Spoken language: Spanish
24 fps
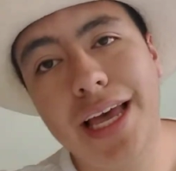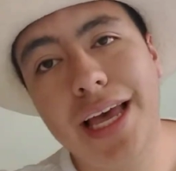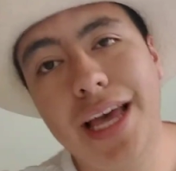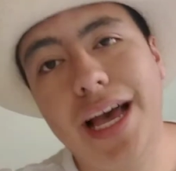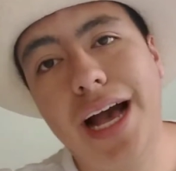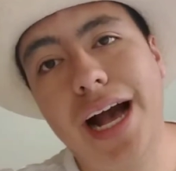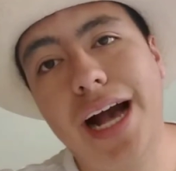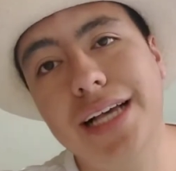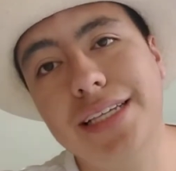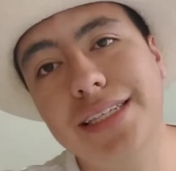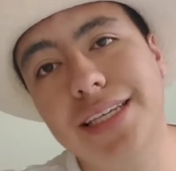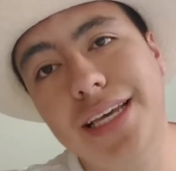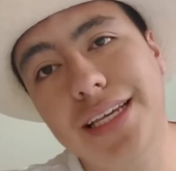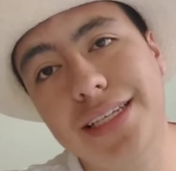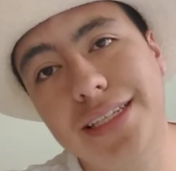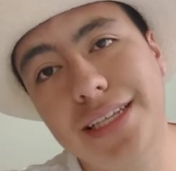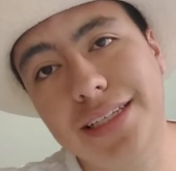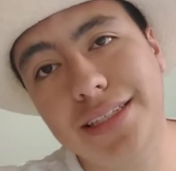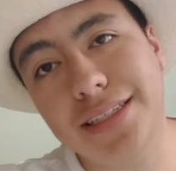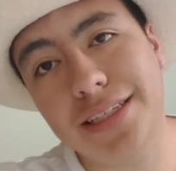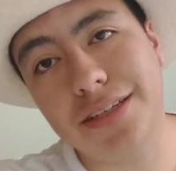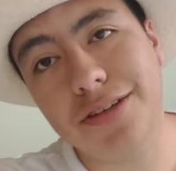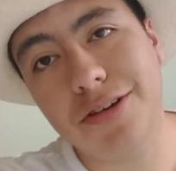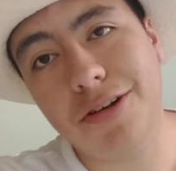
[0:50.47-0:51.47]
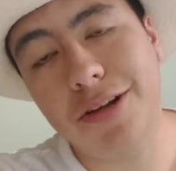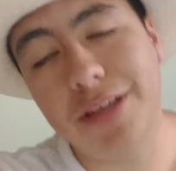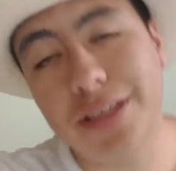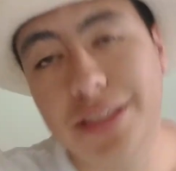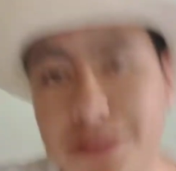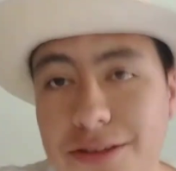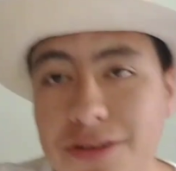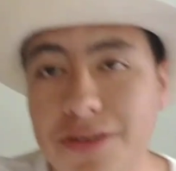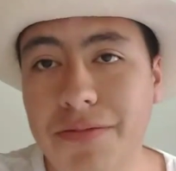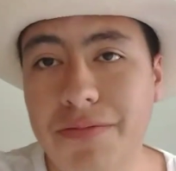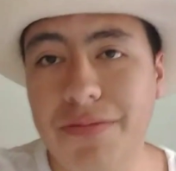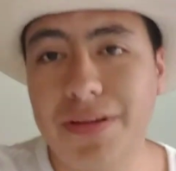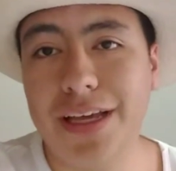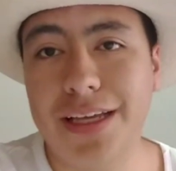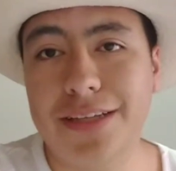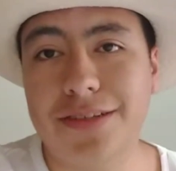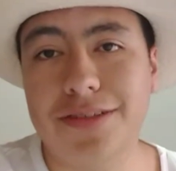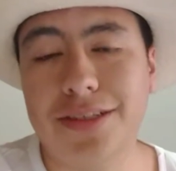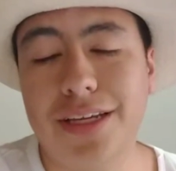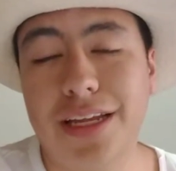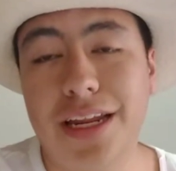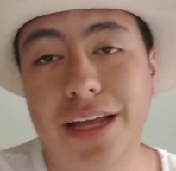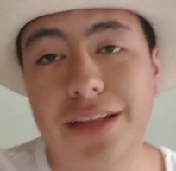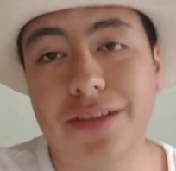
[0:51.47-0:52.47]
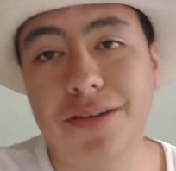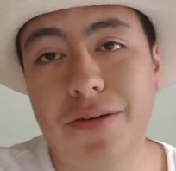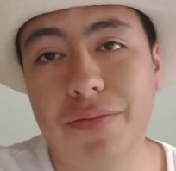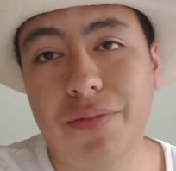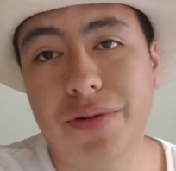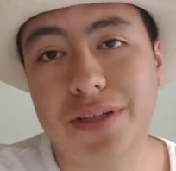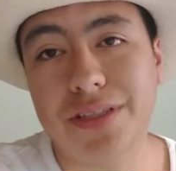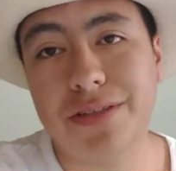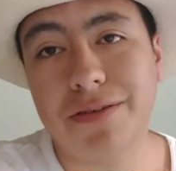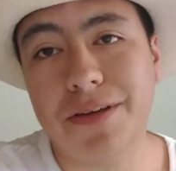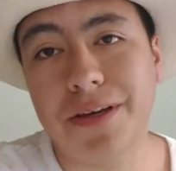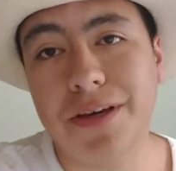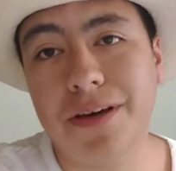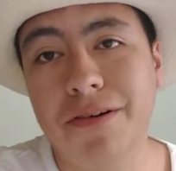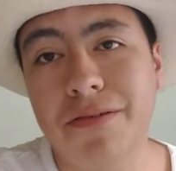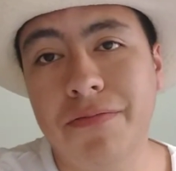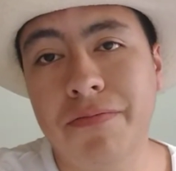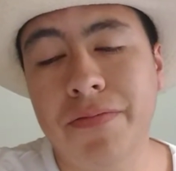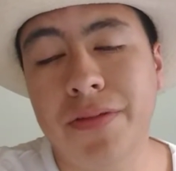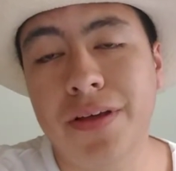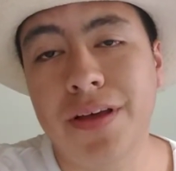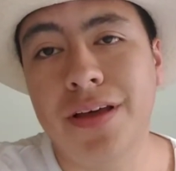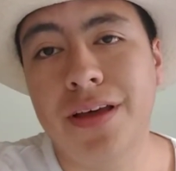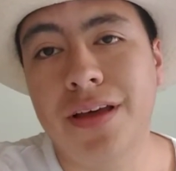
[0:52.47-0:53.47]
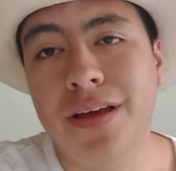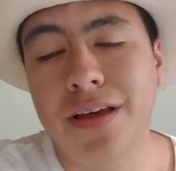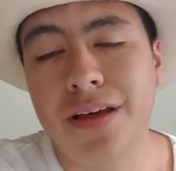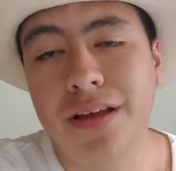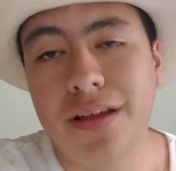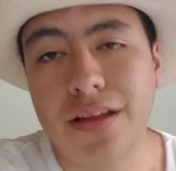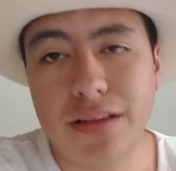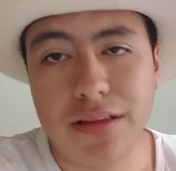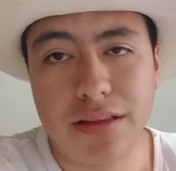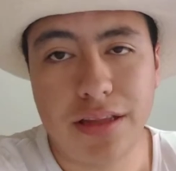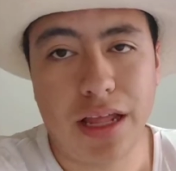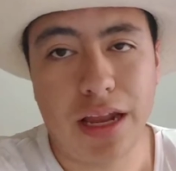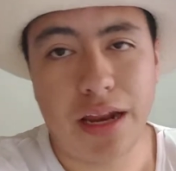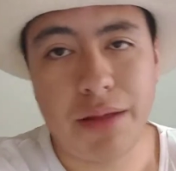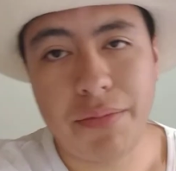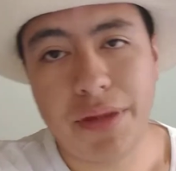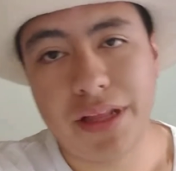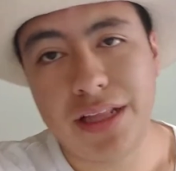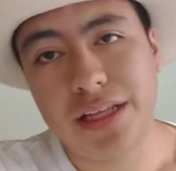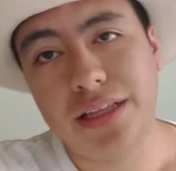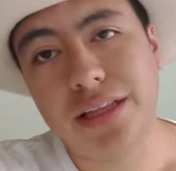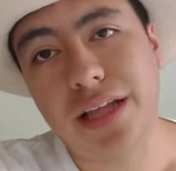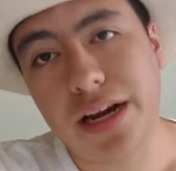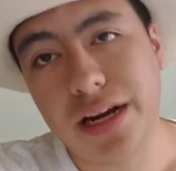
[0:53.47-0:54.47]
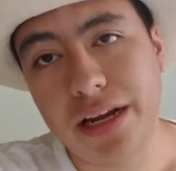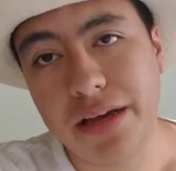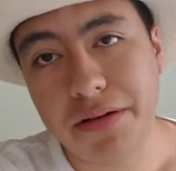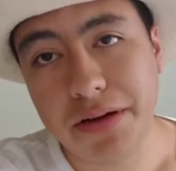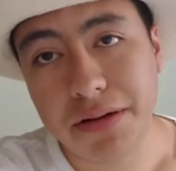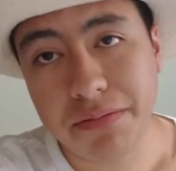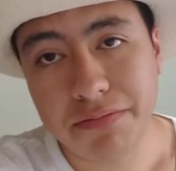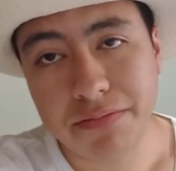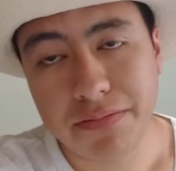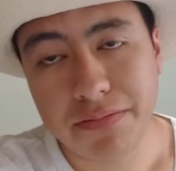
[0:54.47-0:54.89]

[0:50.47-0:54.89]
Así de sencillo. ¿Listo? Eso sería todo por este video. Dale manita arriba